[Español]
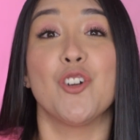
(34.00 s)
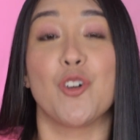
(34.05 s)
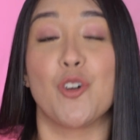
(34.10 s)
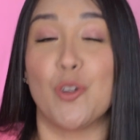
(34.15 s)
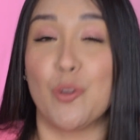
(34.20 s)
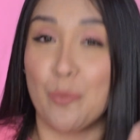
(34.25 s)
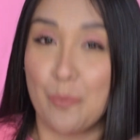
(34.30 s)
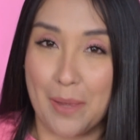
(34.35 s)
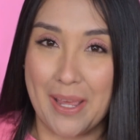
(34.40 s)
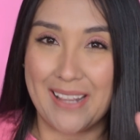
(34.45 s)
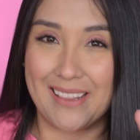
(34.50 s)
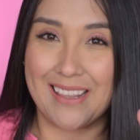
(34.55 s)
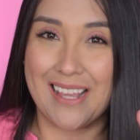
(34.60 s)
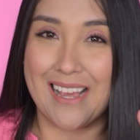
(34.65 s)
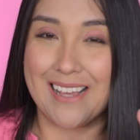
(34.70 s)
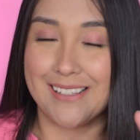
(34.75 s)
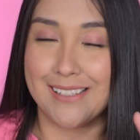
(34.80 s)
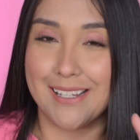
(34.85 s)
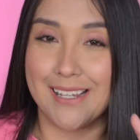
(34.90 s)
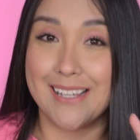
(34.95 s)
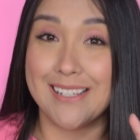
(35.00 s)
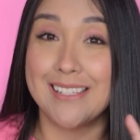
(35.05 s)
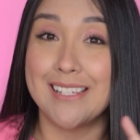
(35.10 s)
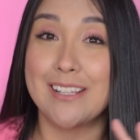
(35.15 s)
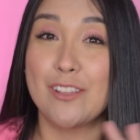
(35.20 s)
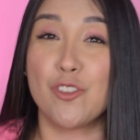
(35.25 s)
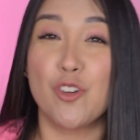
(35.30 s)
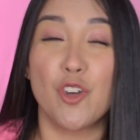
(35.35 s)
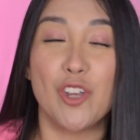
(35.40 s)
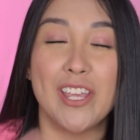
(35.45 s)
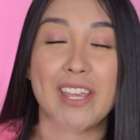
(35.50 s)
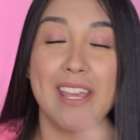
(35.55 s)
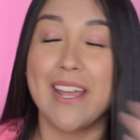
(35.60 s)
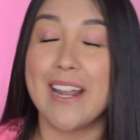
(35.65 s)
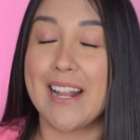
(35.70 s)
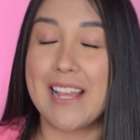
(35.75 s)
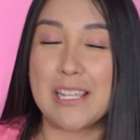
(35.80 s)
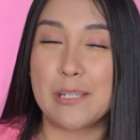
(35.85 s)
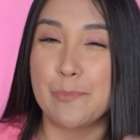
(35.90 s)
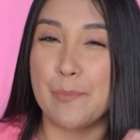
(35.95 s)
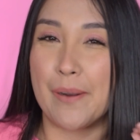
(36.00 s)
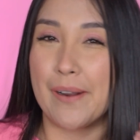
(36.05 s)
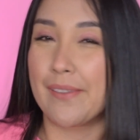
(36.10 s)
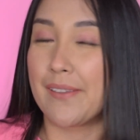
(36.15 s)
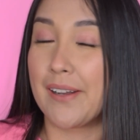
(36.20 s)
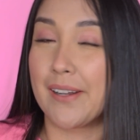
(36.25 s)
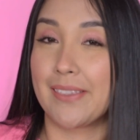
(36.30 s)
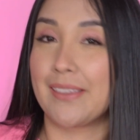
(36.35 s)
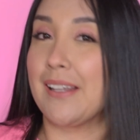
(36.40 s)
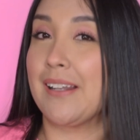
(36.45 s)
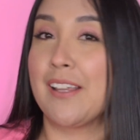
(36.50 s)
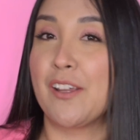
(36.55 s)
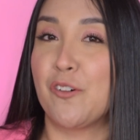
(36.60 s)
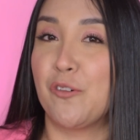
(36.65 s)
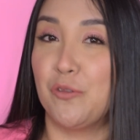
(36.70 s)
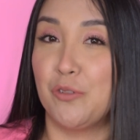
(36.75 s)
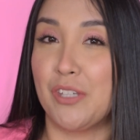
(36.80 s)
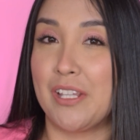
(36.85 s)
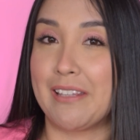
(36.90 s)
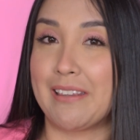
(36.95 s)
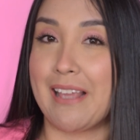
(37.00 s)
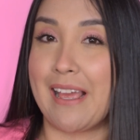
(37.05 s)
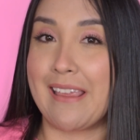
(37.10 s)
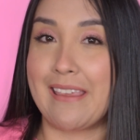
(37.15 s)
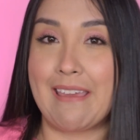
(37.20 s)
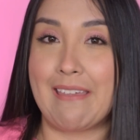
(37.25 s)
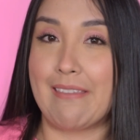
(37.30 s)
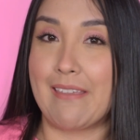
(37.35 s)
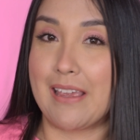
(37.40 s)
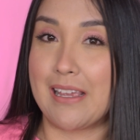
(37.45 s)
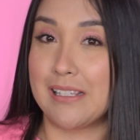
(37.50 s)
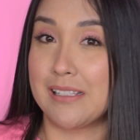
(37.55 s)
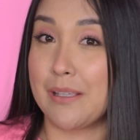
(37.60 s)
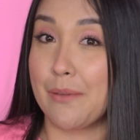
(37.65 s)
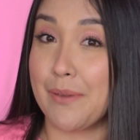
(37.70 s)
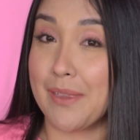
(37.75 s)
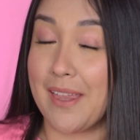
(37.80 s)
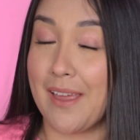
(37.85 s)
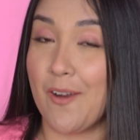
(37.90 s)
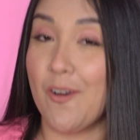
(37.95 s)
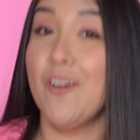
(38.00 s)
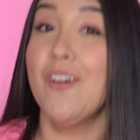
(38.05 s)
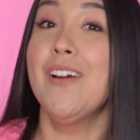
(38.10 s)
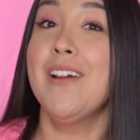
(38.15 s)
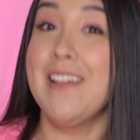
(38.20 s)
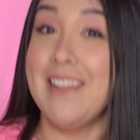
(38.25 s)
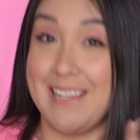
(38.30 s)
con menta. Así que si no quieres perderte ningún detalle de este video,